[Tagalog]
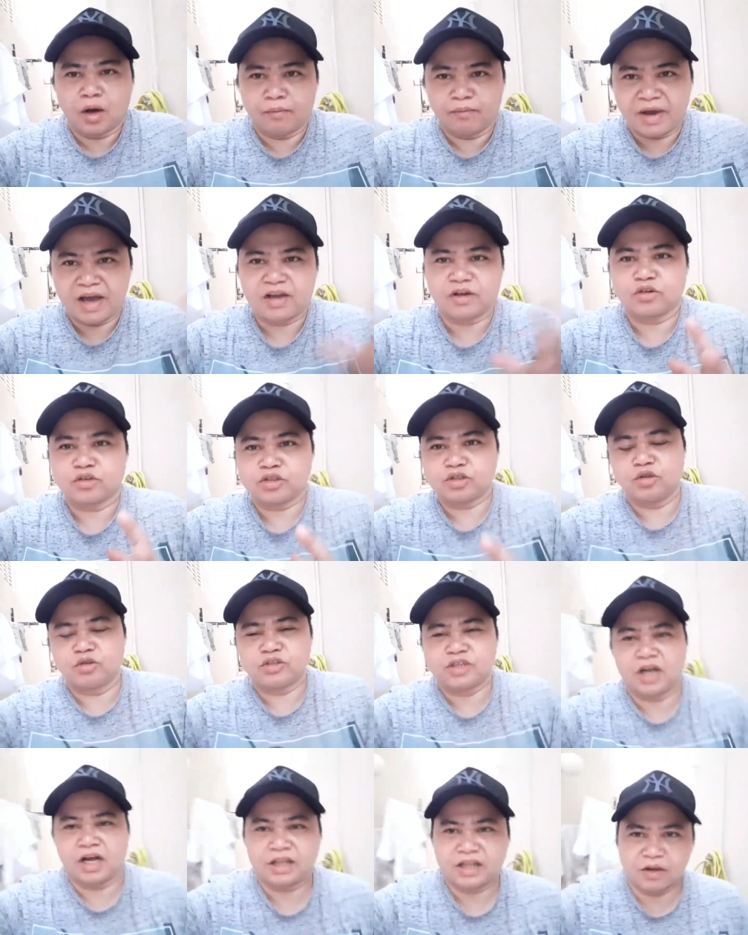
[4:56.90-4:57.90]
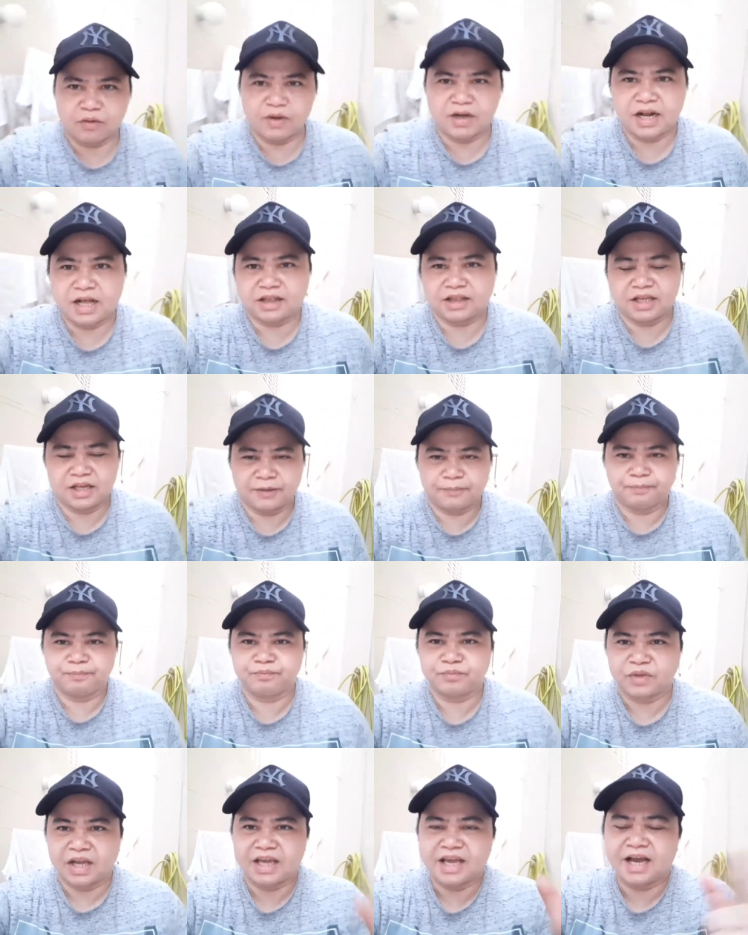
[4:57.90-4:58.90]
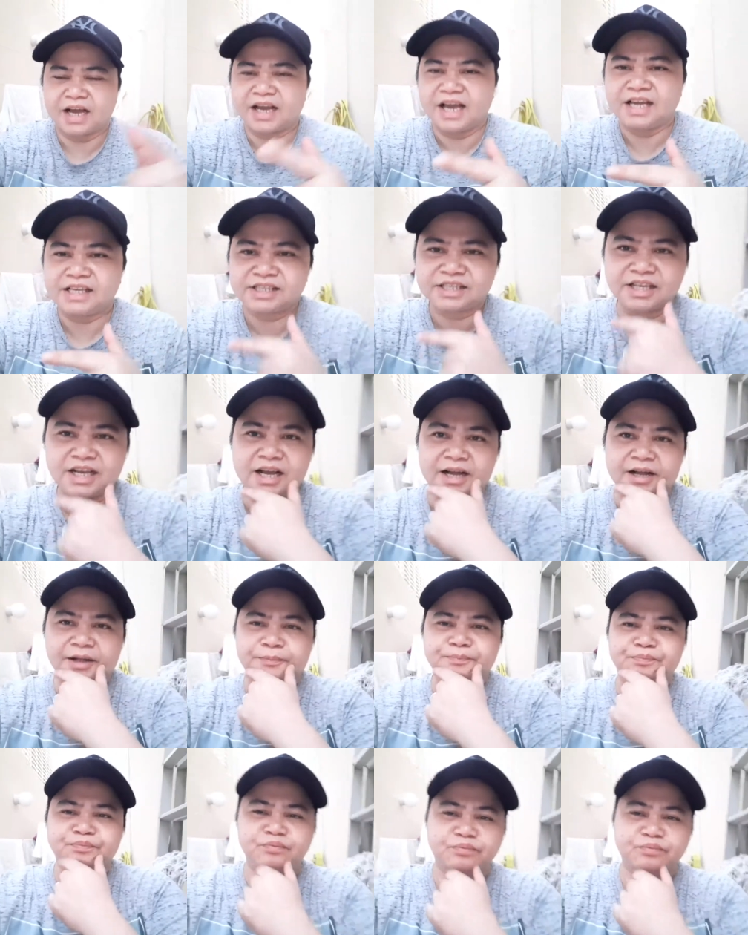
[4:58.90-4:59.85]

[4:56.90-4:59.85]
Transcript: virus doon sa katawan natin. Kaya guys, uh,